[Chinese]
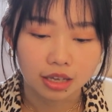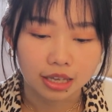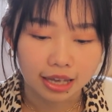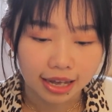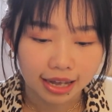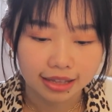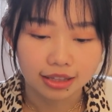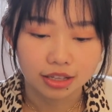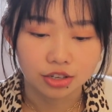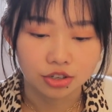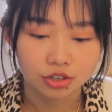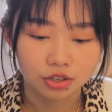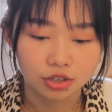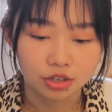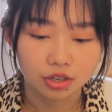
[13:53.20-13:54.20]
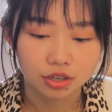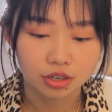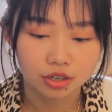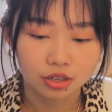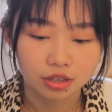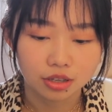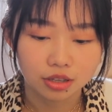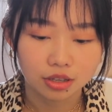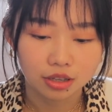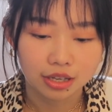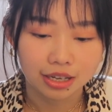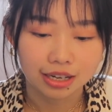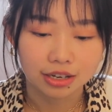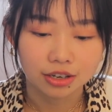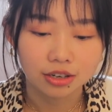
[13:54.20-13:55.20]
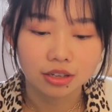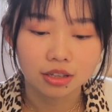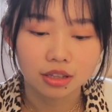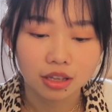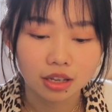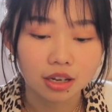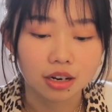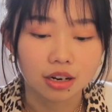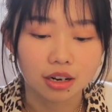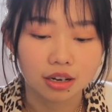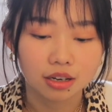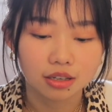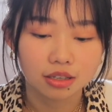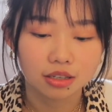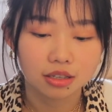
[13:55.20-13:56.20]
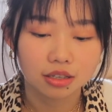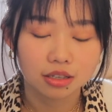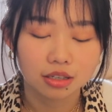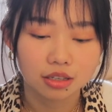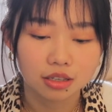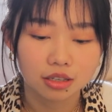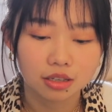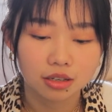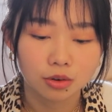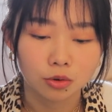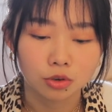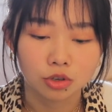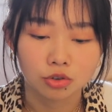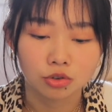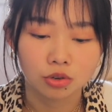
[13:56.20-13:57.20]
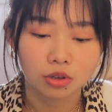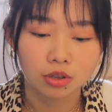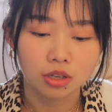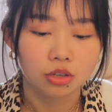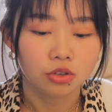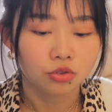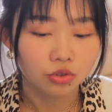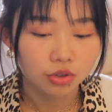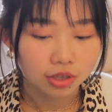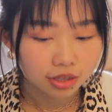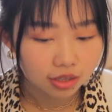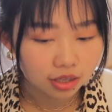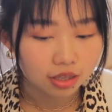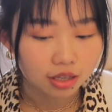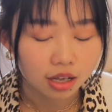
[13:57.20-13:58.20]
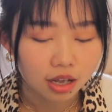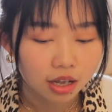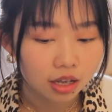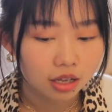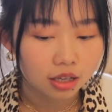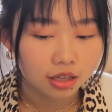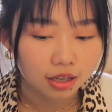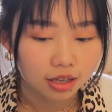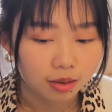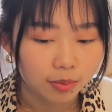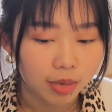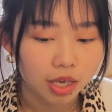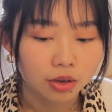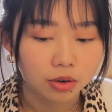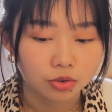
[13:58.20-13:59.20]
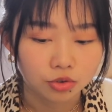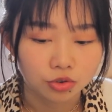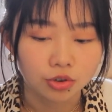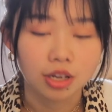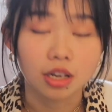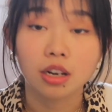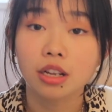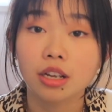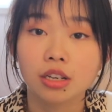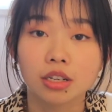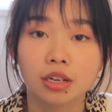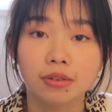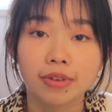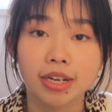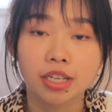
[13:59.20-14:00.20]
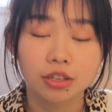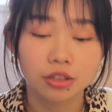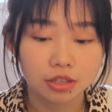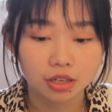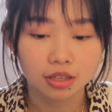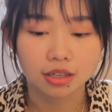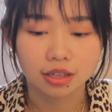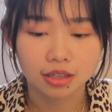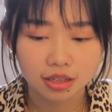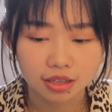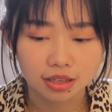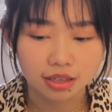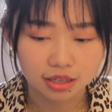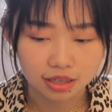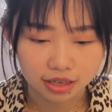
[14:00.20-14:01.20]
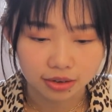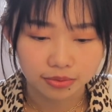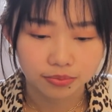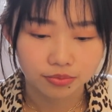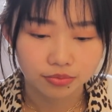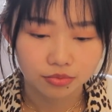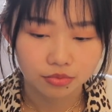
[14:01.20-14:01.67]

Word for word: 遗憾的是，你认定了，或者说你确信，你没有权利成为真正的自己。